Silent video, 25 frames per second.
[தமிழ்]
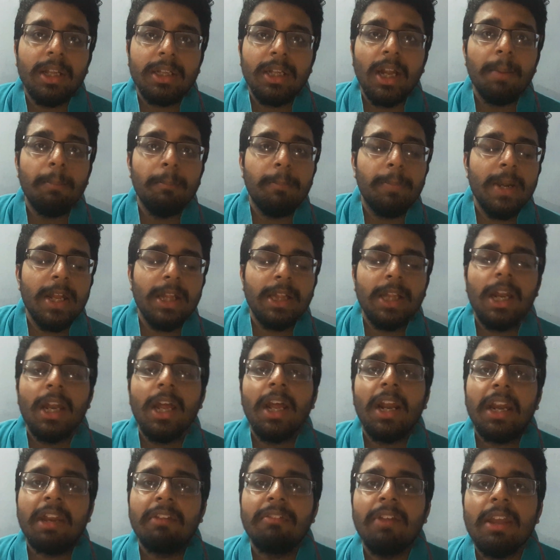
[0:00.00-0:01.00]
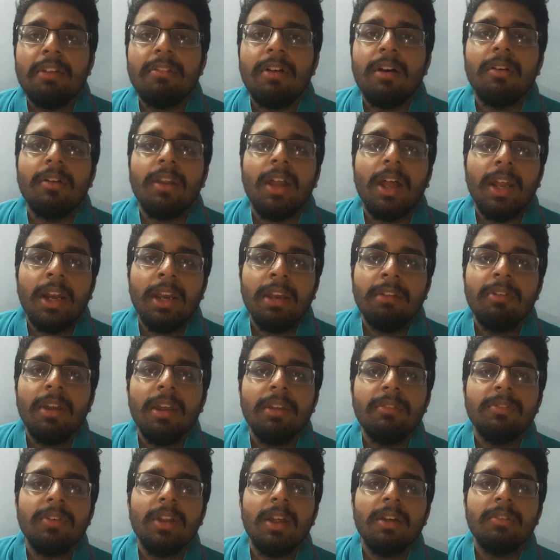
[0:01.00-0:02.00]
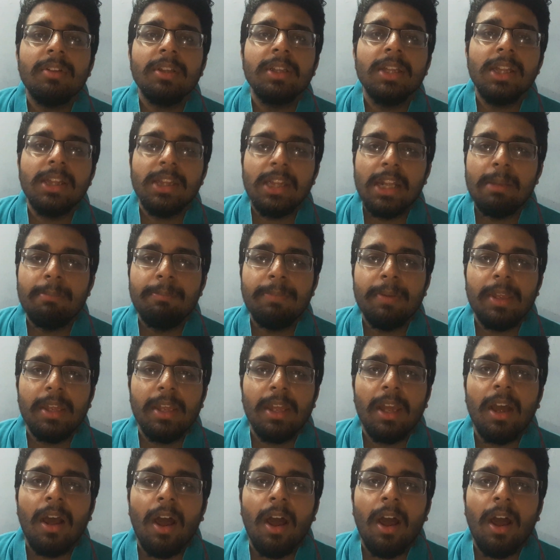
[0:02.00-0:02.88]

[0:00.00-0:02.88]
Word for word: கம்பெனி தானே ரிவைவ் ஆகலாம் ரிவைவ்னால் வந்து திருப்பி